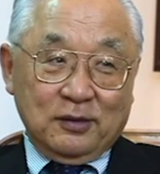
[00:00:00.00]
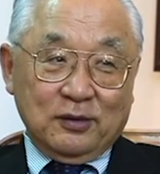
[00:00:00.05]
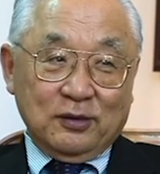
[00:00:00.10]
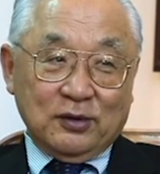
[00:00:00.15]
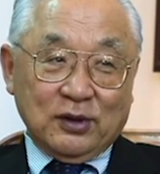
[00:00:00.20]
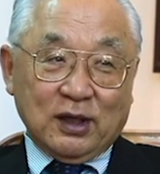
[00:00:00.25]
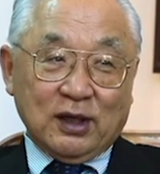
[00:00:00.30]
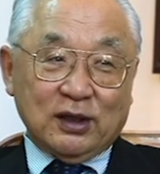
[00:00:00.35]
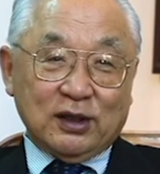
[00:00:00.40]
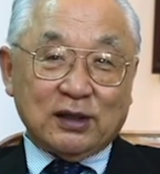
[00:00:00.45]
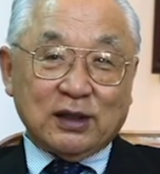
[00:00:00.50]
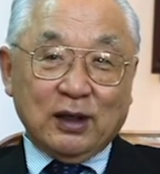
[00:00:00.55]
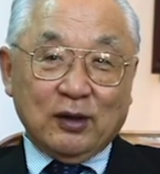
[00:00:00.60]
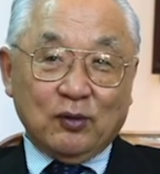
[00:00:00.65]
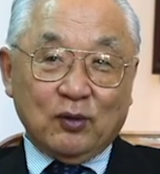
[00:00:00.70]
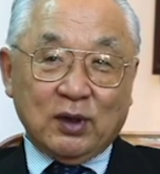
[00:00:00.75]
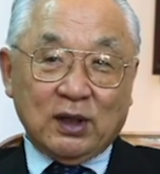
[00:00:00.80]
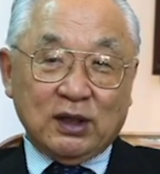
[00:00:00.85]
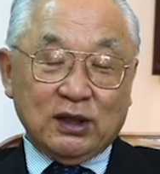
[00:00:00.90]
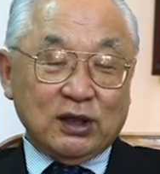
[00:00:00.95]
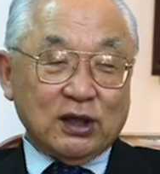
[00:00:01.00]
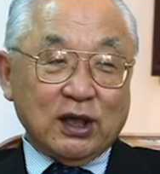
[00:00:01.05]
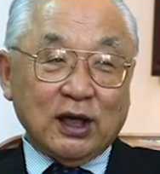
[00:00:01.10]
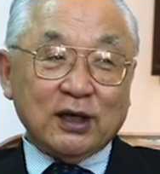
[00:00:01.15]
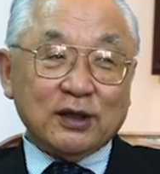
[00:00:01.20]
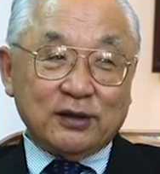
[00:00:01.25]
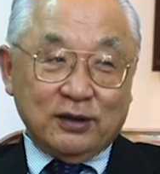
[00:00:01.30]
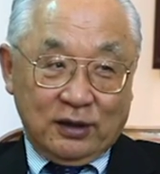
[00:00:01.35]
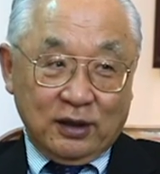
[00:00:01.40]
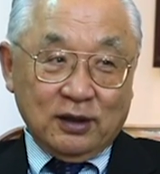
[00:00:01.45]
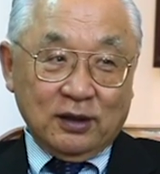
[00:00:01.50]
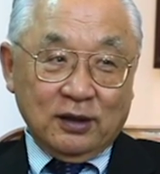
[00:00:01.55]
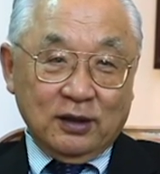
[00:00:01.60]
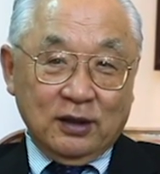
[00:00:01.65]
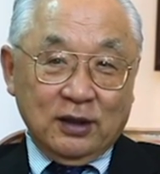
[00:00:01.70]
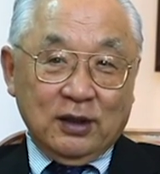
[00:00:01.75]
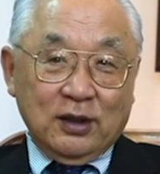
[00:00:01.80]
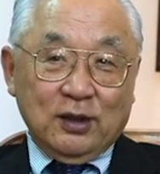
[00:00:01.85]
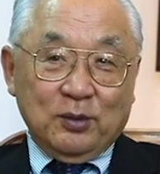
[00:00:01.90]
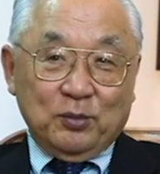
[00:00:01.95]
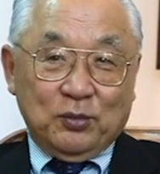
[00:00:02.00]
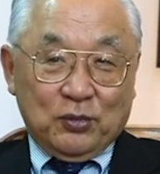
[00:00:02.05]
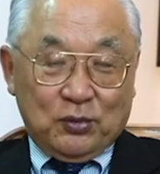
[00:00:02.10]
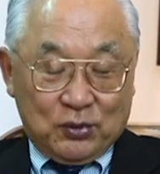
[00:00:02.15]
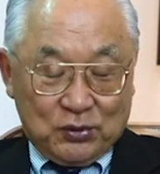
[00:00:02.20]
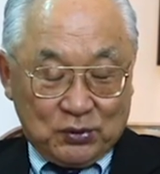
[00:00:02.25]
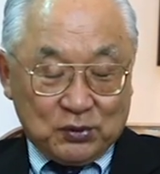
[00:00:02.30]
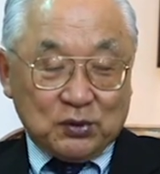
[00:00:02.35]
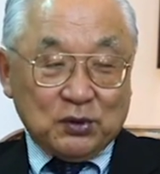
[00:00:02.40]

だから一回お金に変えてもう本